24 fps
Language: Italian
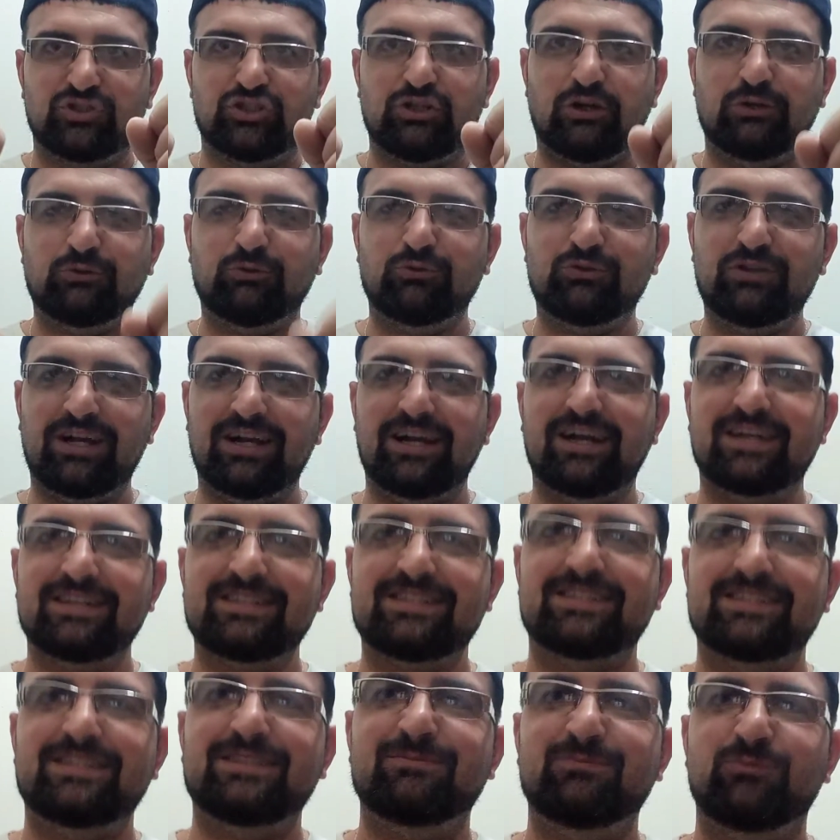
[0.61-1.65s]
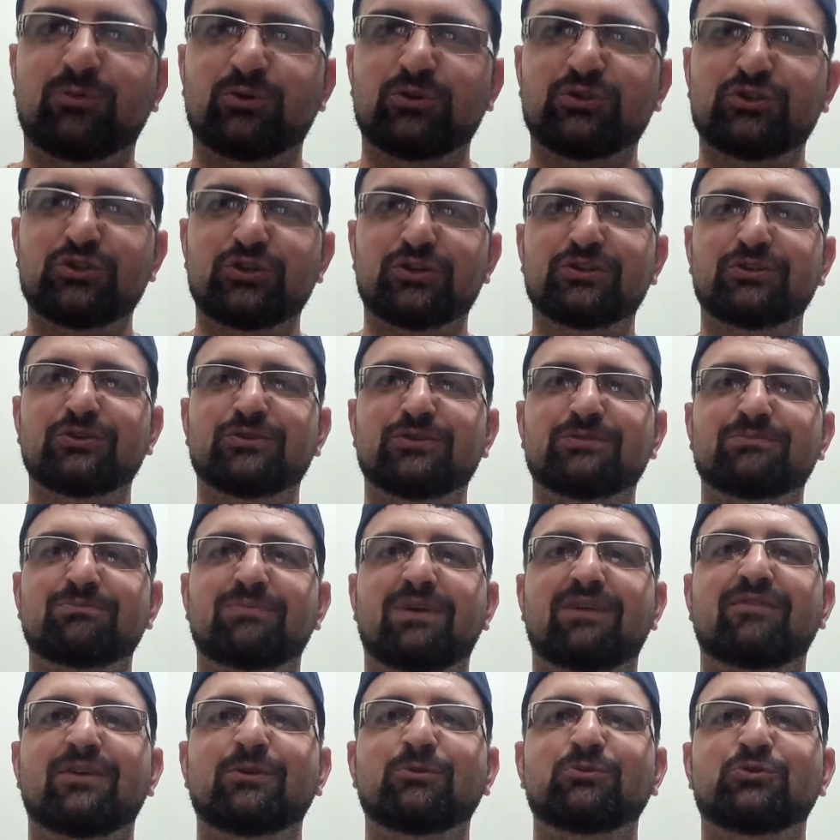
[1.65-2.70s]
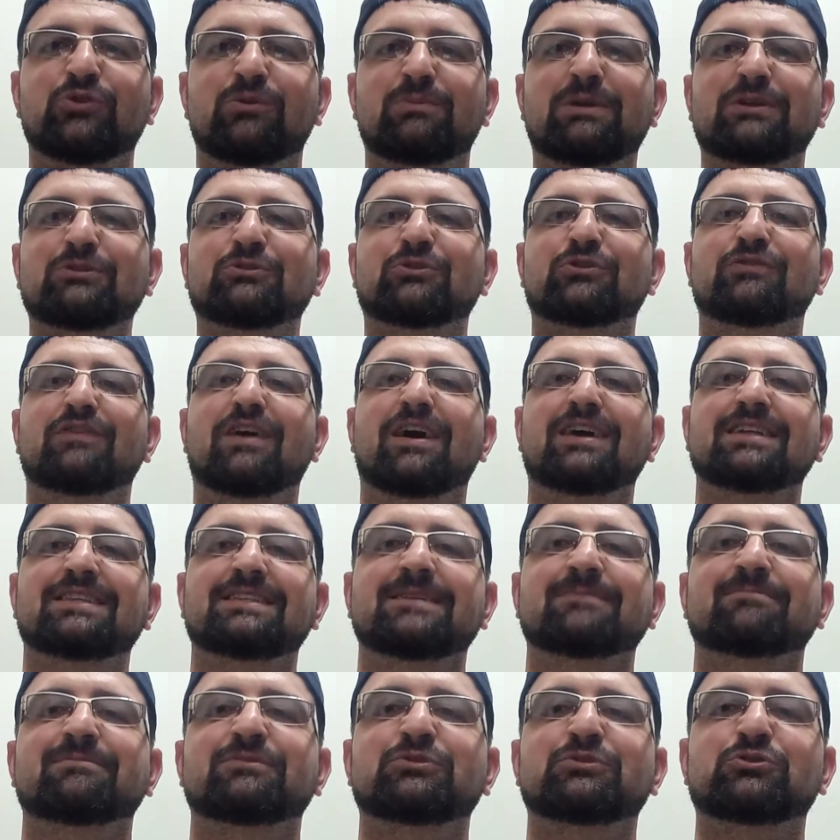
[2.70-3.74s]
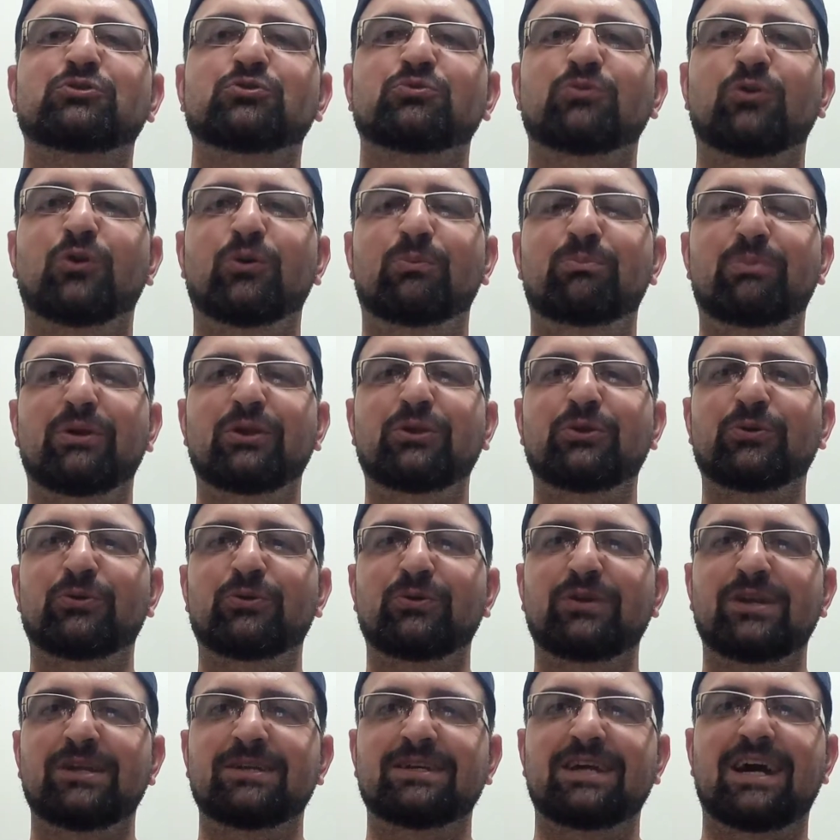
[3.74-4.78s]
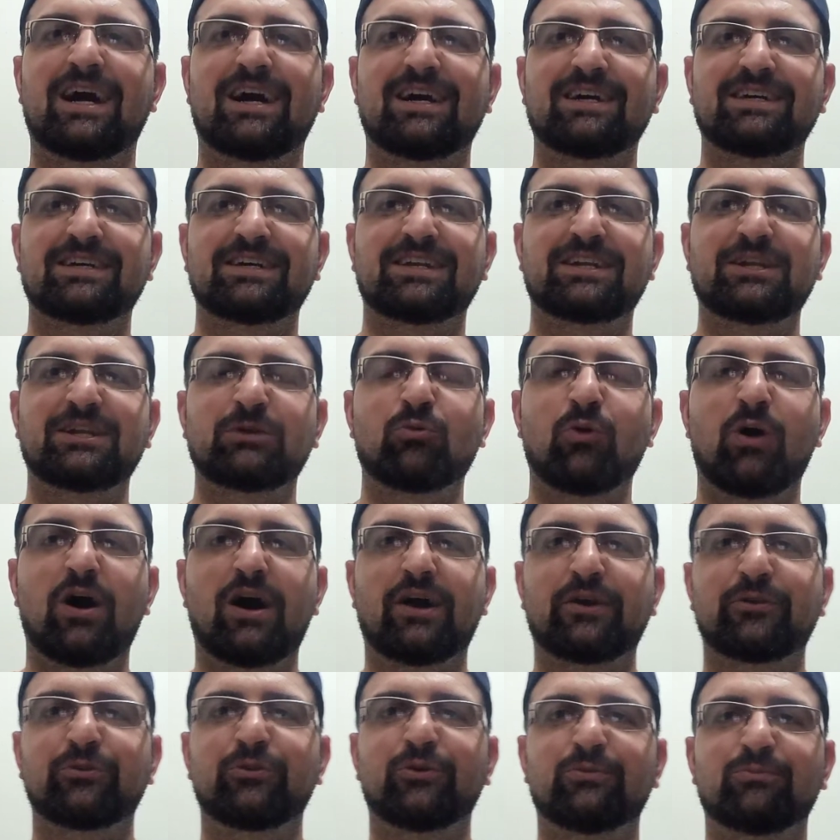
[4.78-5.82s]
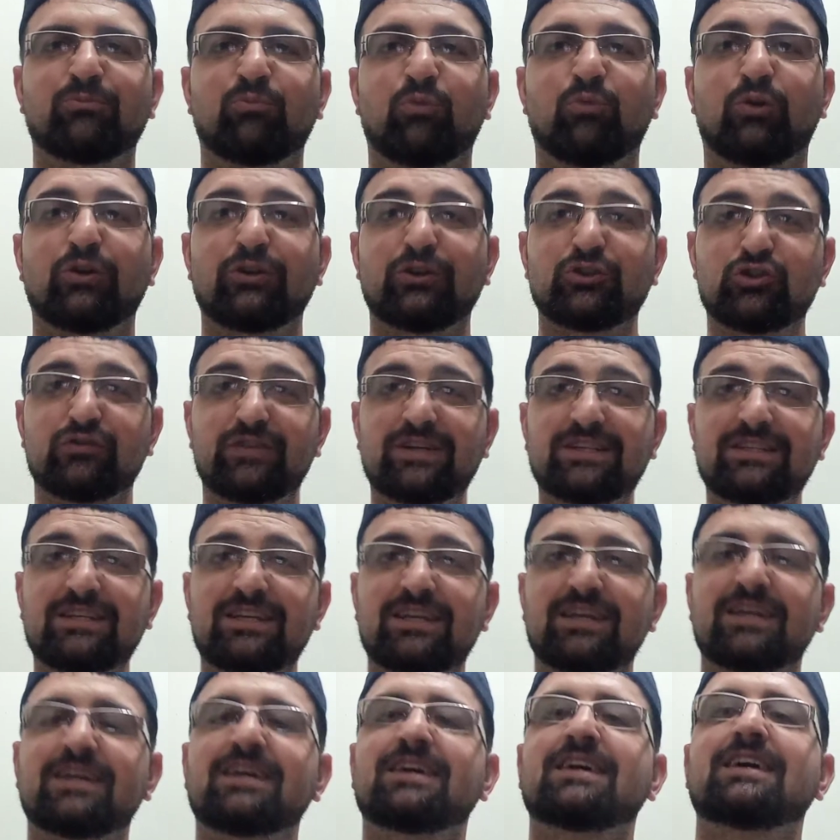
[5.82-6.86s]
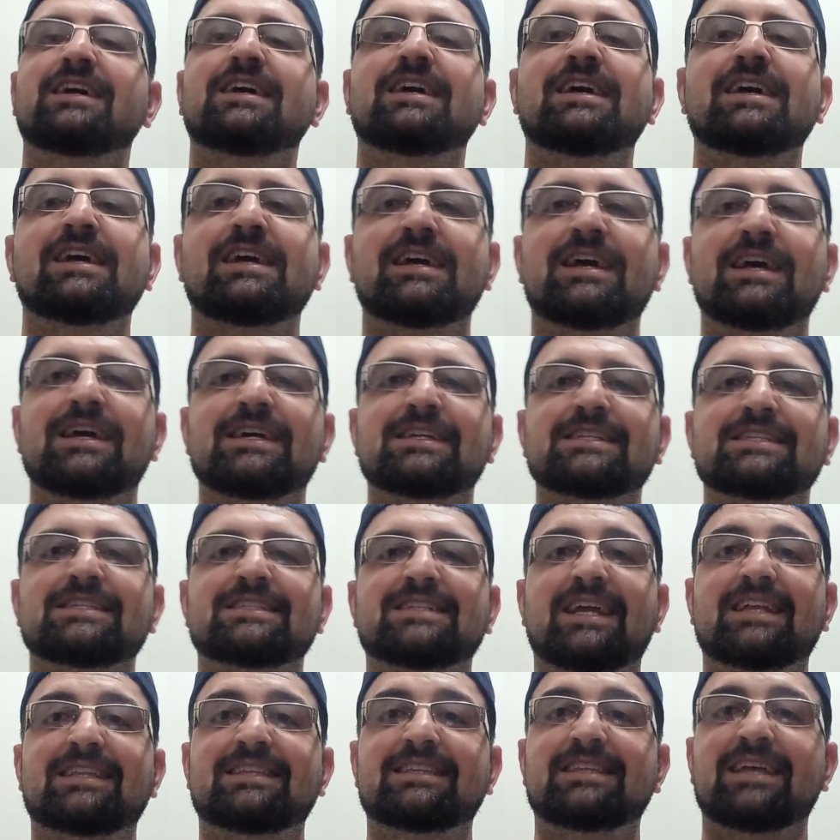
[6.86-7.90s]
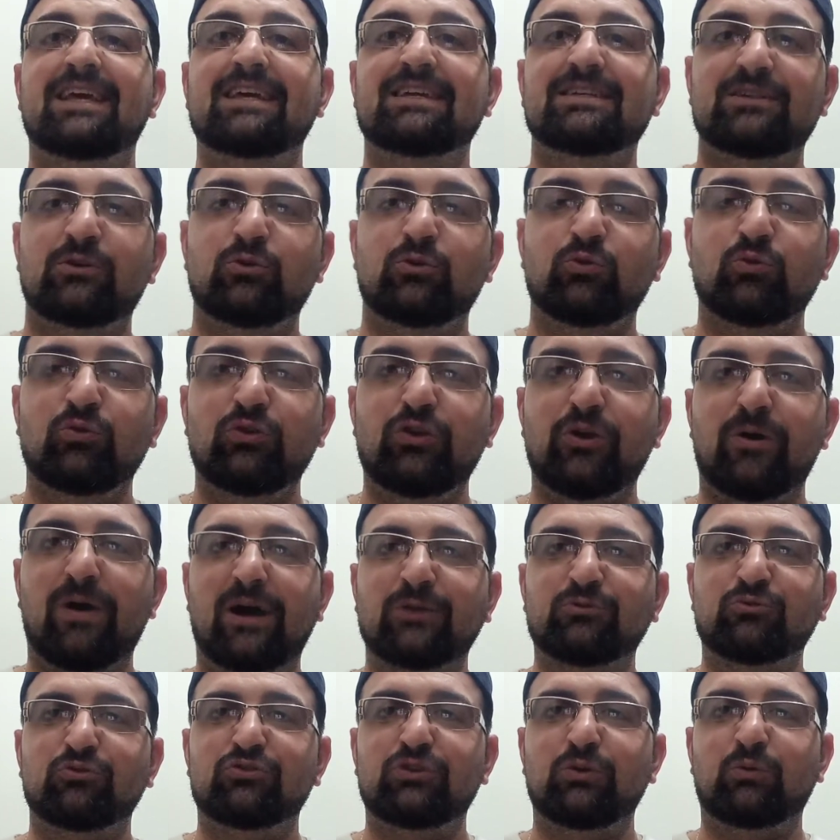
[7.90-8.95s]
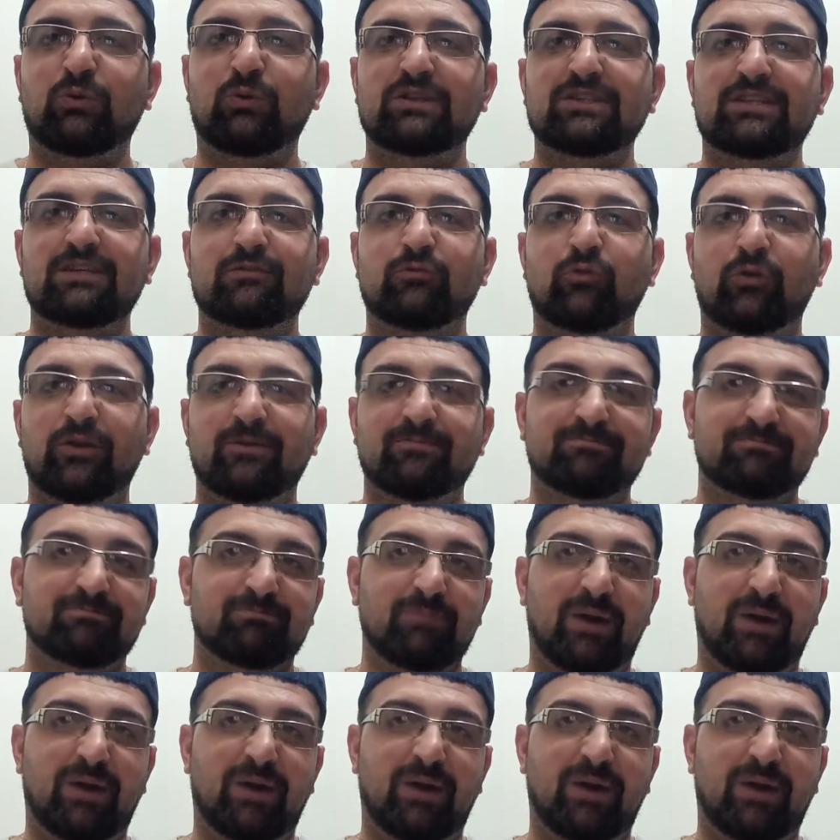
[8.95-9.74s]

Ciao a tutti ragazzi, buongiorno, benvenuti o bentrovati su Opinioni a riguardo. Buon giovedì 7 luglio a tutti quanti voi.